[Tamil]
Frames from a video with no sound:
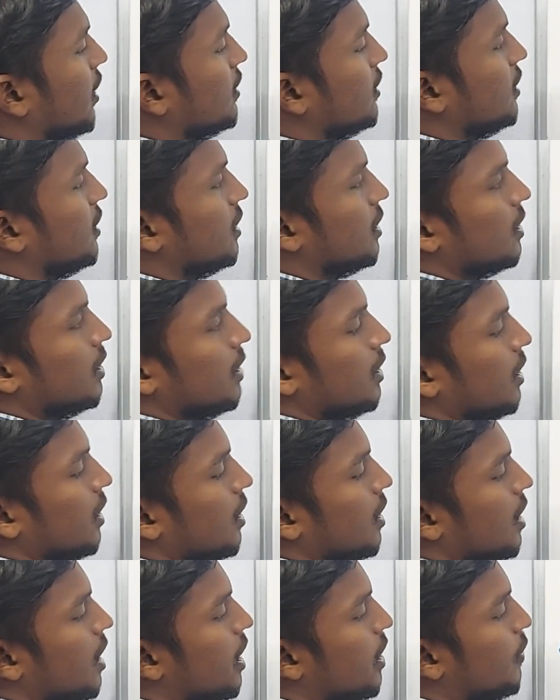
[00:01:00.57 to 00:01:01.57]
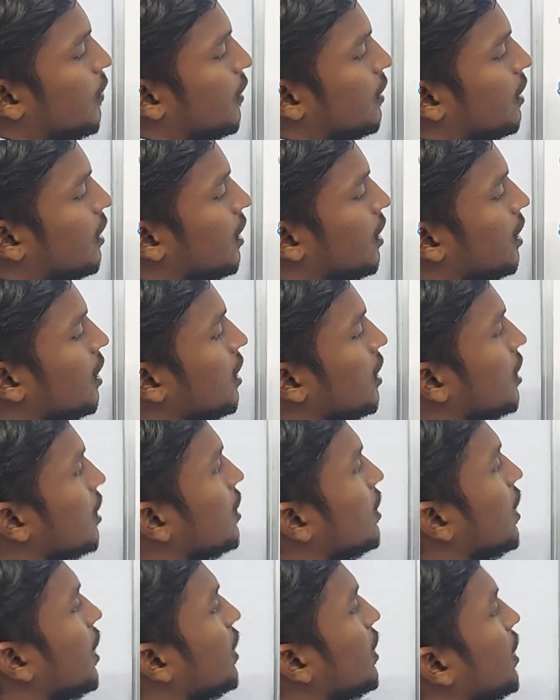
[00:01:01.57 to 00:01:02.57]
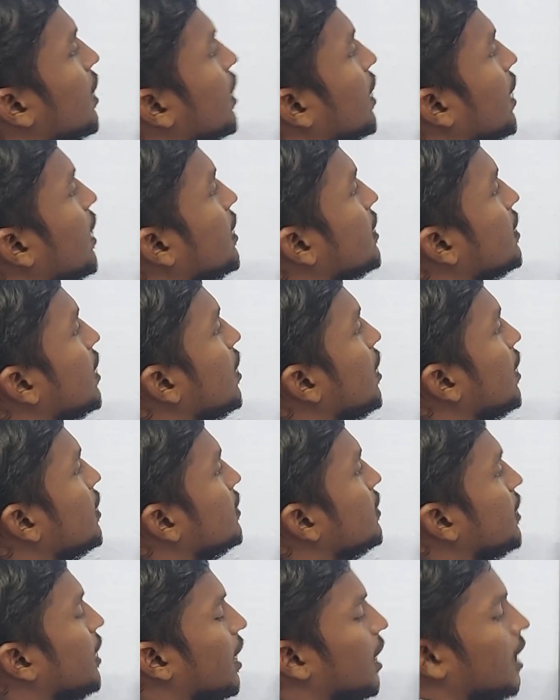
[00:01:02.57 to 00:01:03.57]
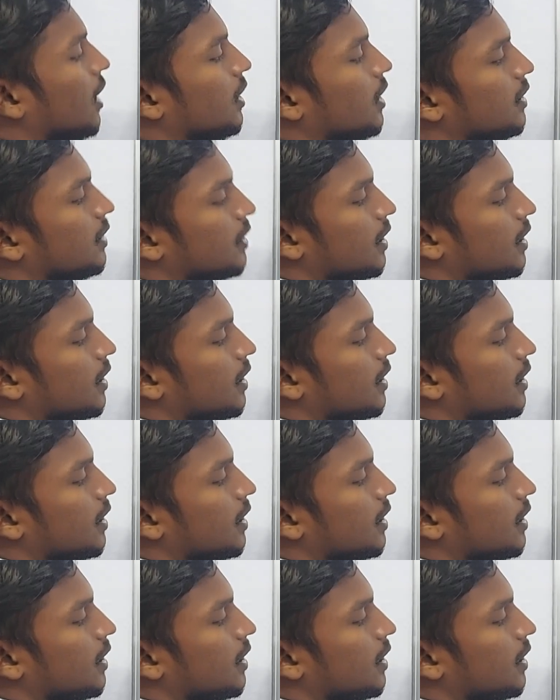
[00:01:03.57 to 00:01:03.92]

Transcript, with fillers: அஞ்சு டி வந்து இதுலேருந்து இதை கழிச்சா அஞ்சு ஏழுலேருந்து